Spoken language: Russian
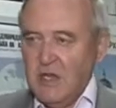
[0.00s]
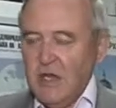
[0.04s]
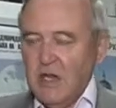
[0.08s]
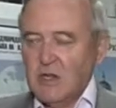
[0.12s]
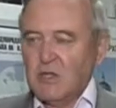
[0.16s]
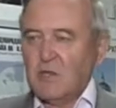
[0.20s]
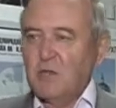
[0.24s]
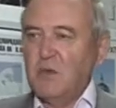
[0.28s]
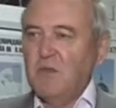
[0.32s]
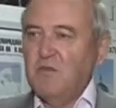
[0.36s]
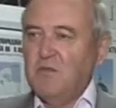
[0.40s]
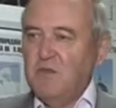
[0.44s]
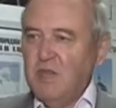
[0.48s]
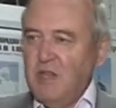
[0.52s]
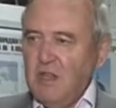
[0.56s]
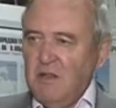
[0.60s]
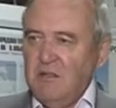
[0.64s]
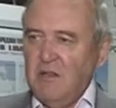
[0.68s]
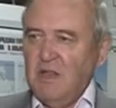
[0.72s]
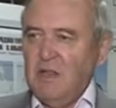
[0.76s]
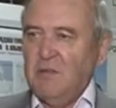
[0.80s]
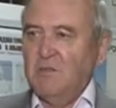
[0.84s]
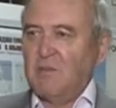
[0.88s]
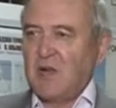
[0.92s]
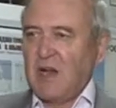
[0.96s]
чтобы
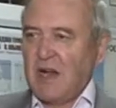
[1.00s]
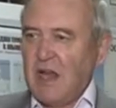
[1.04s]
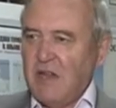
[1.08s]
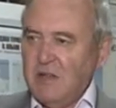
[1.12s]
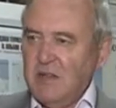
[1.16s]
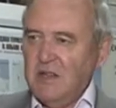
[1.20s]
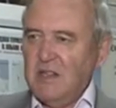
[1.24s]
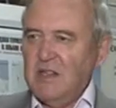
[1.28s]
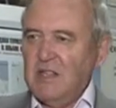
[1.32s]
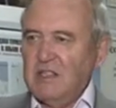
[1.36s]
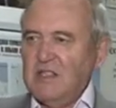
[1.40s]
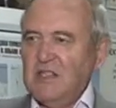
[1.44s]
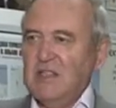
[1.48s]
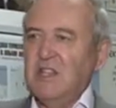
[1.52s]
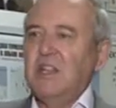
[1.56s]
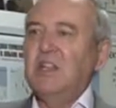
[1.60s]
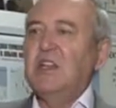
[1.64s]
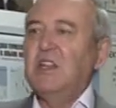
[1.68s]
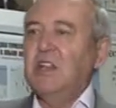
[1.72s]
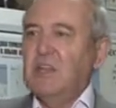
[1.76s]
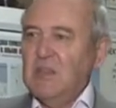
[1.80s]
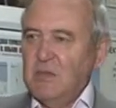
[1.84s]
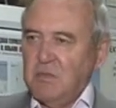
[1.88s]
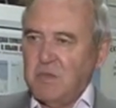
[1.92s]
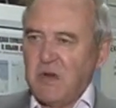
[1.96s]
выявить правильность или
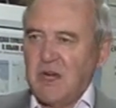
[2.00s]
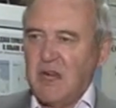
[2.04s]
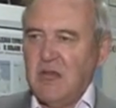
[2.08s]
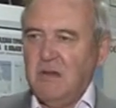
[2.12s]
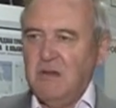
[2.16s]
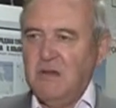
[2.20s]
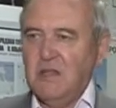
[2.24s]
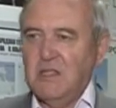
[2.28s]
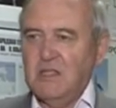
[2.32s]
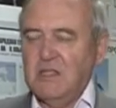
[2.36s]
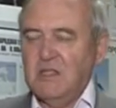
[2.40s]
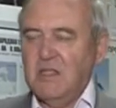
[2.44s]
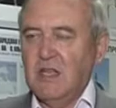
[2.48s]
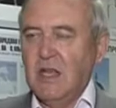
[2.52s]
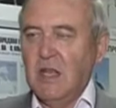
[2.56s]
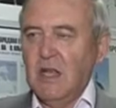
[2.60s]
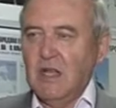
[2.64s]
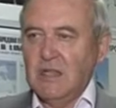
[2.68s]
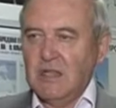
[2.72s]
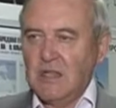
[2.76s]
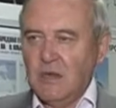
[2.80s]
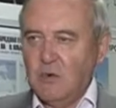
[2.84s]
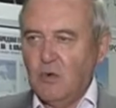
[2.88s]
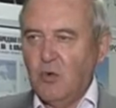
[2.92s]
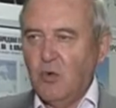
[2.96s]
неправильность
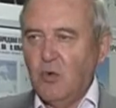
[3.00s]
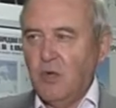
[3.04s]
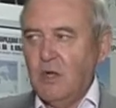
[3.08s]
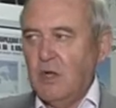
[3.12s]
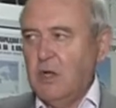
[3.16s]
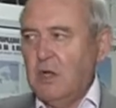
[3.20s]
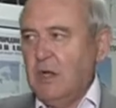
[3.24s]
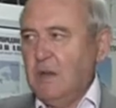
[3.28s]
того